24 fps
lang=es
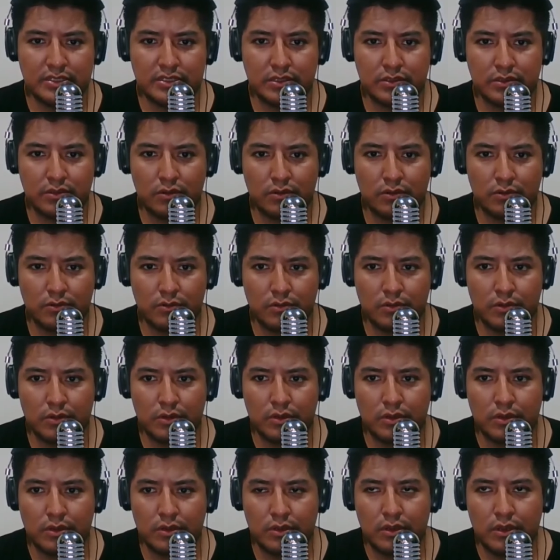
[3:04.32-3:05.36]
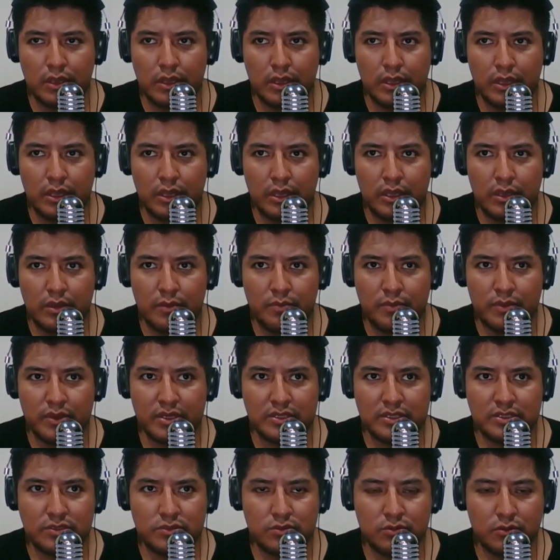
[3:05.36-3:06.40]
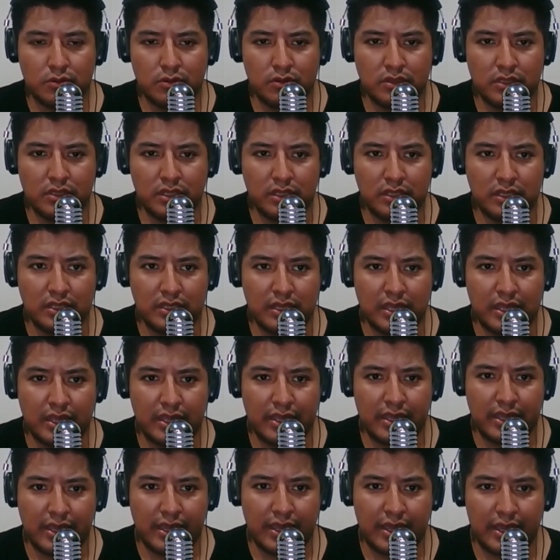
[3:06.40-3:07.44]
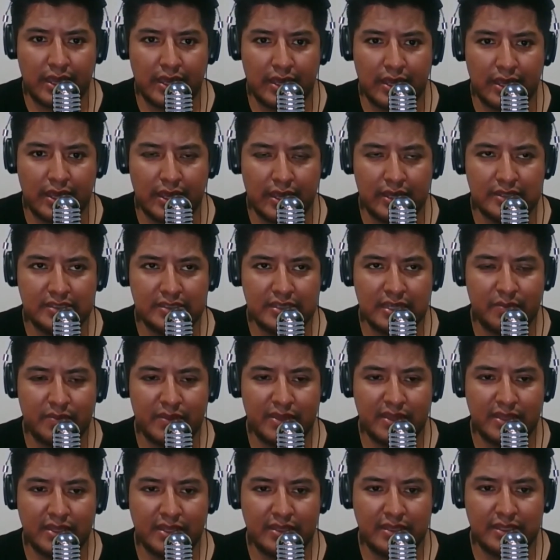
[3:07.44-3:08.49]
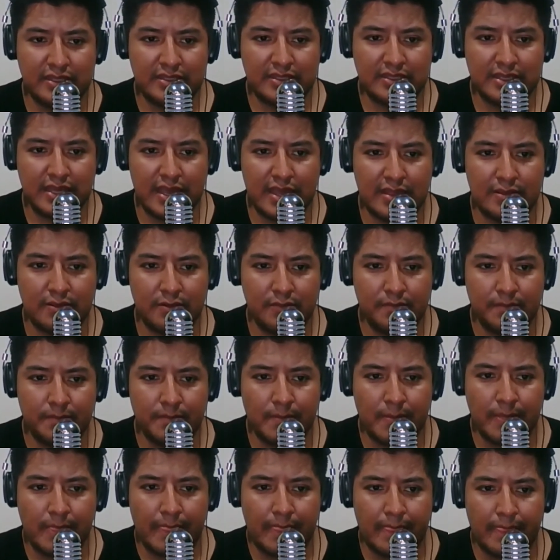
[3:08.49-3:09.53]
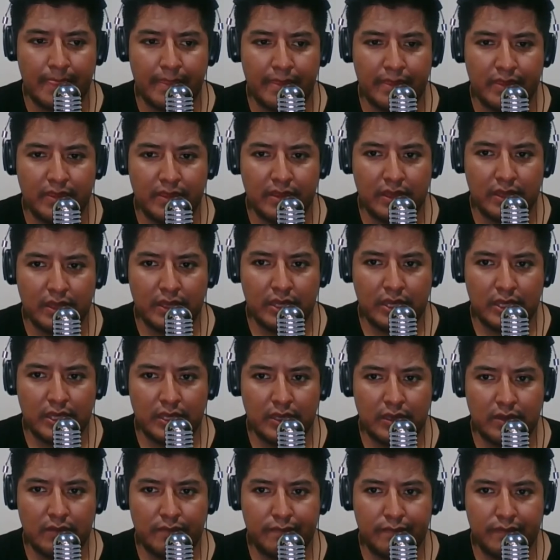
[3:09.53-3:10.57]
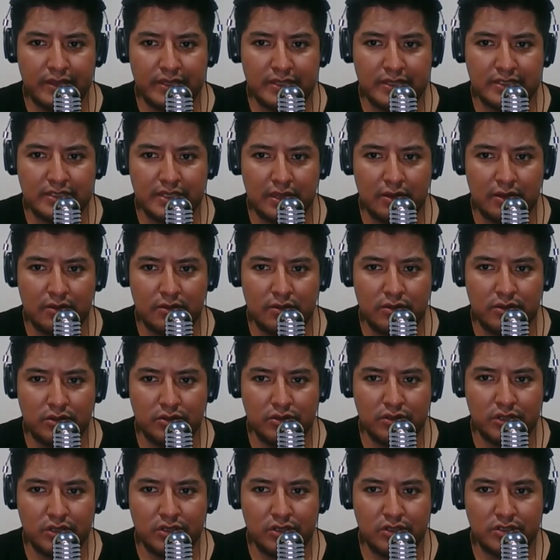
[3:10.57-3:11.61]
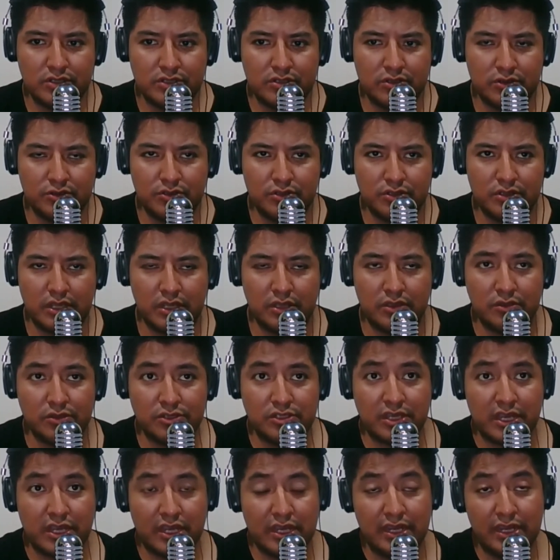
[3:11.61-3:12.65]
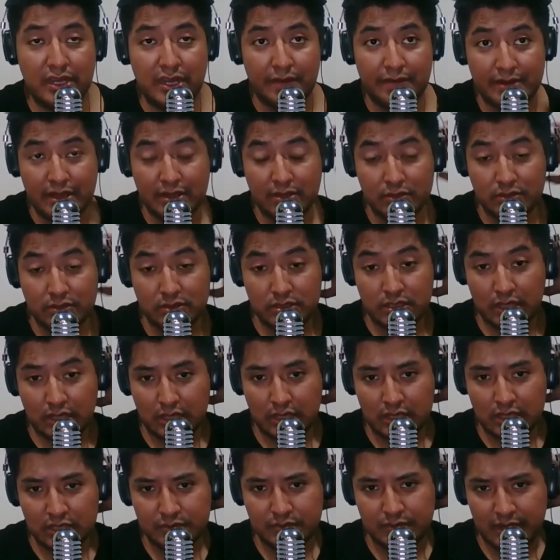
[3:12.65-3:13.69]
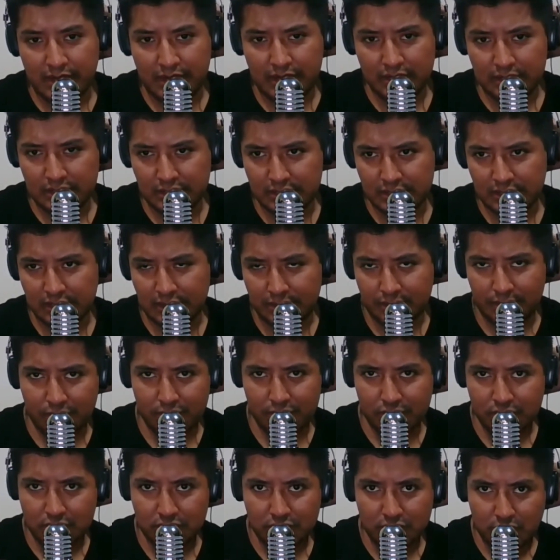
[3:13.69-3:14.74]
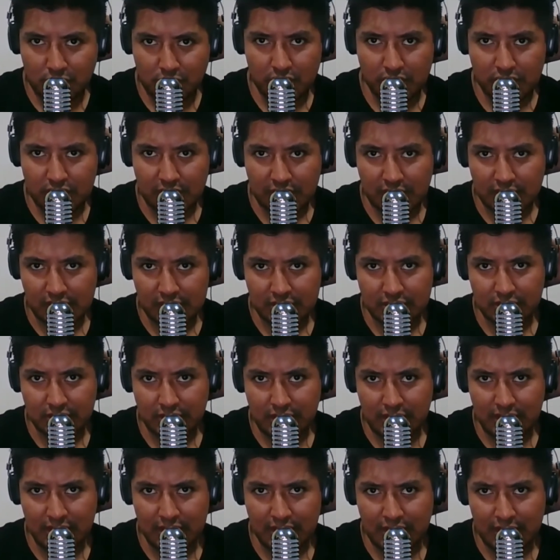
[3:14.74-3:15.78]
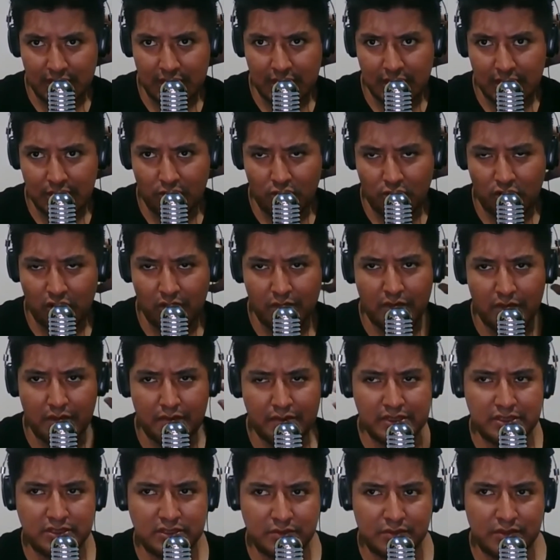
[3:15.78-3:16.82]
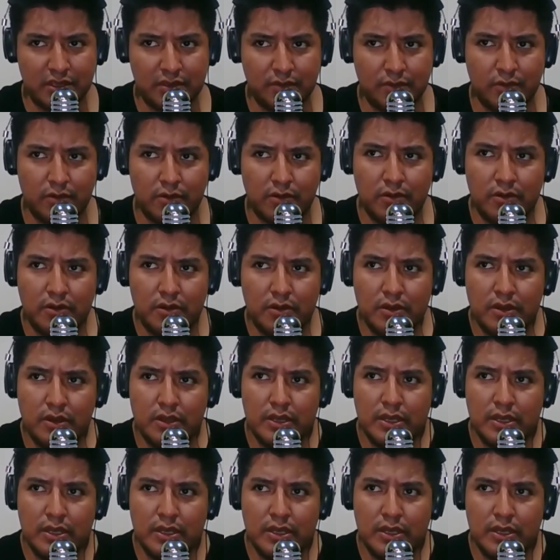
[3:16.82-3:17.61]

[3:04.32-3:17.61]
siendo eh, pues un contendiente a, estar pendientes de él, ¿no? Y pues de, Josh, de, Josh, Kelly, la verdad no sé qué esperar. Se llevó un título internacional del OMB, si no me equivoco,